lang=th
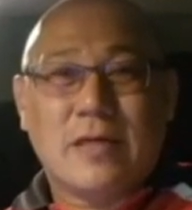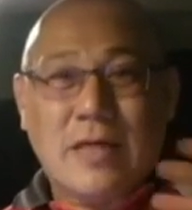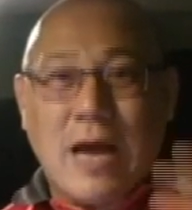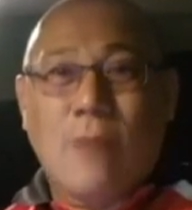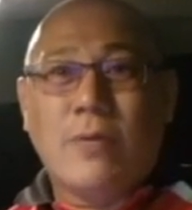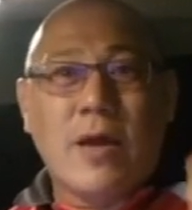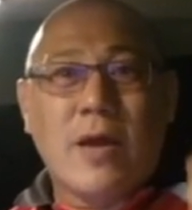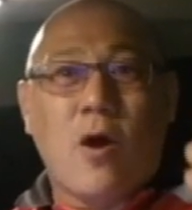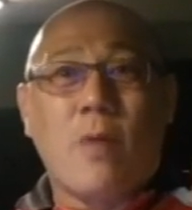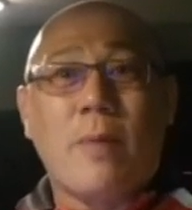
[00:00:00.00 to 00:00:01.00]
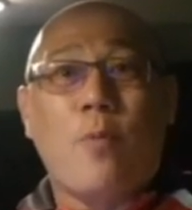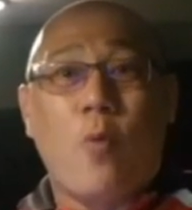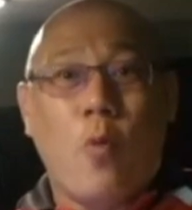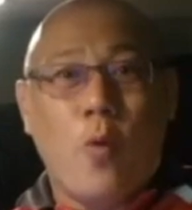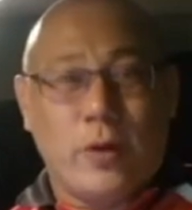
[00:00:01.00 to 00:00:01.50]
เขาได้ออกมา
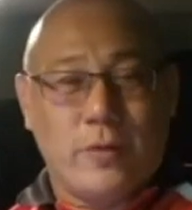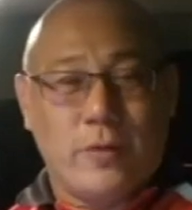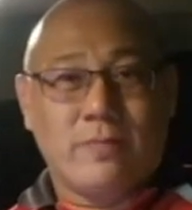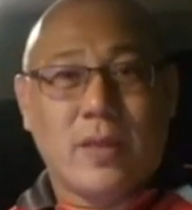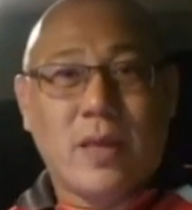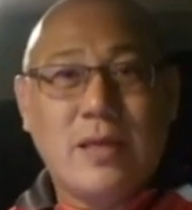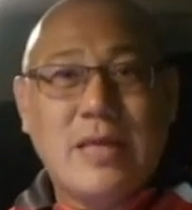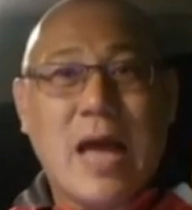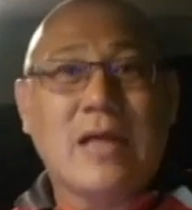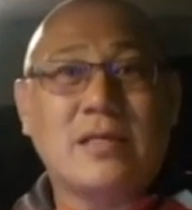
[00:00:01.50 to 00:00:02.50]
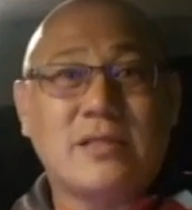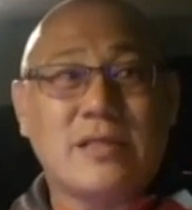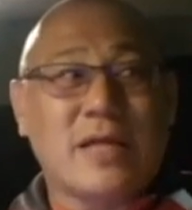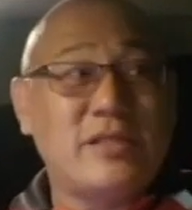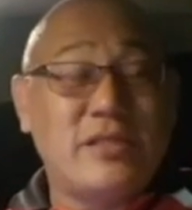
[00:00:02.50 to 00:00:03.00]
พูดอย่าง
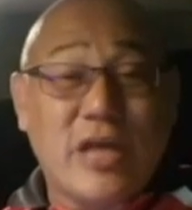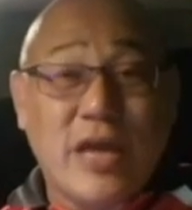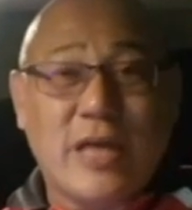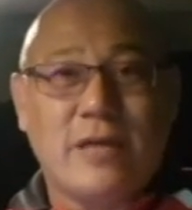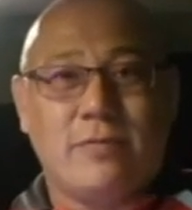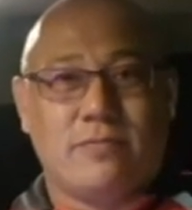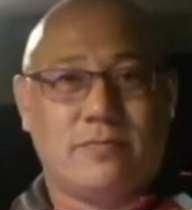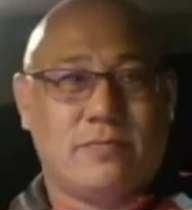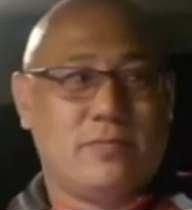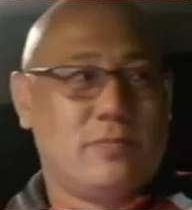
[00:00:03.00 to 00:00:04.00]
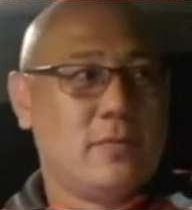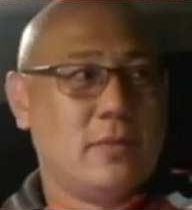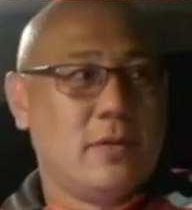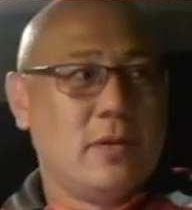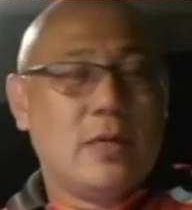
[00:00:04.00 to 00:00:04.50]
ชัดเจน
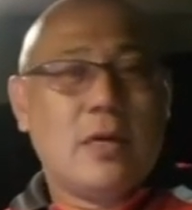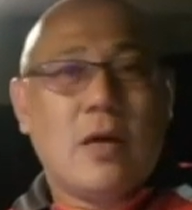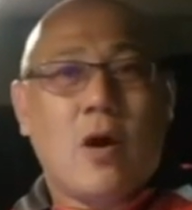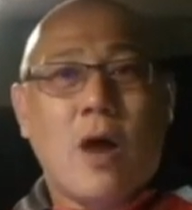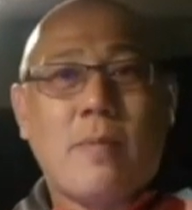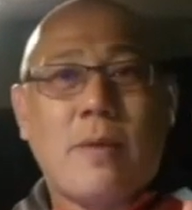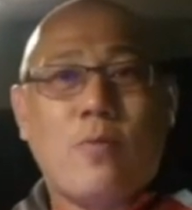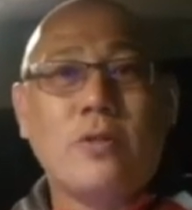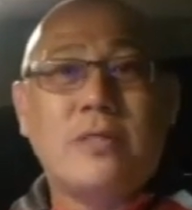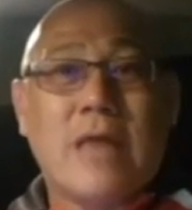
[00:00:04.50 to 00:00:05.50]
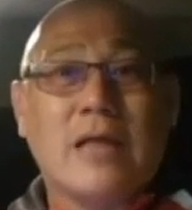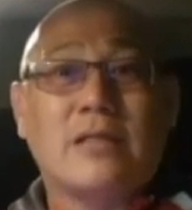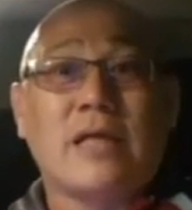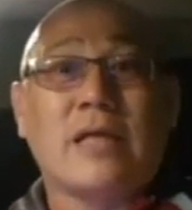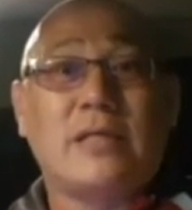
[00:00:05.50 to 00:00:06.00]
ออกมาพูดอย่าง
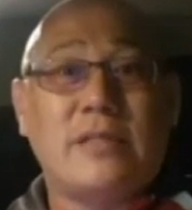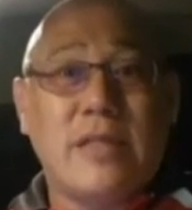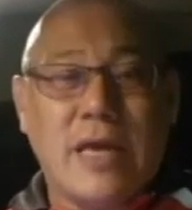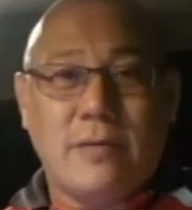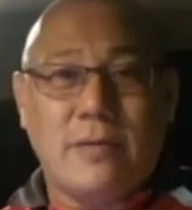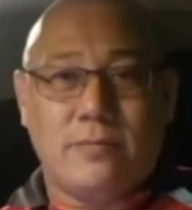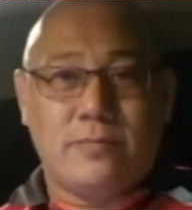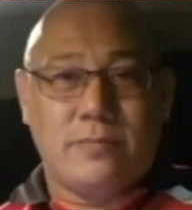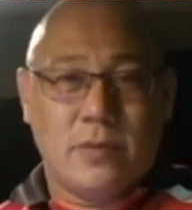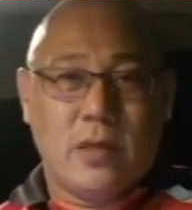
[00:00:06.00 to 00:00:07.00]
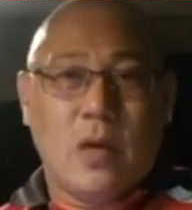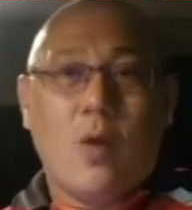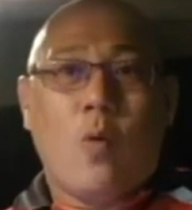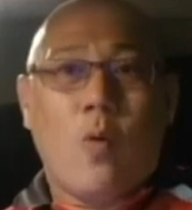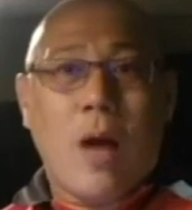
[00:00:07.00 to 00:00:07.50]
ชัดเจน
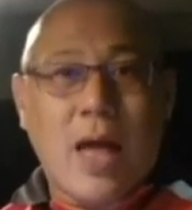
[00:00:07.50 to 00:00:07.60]
ว่า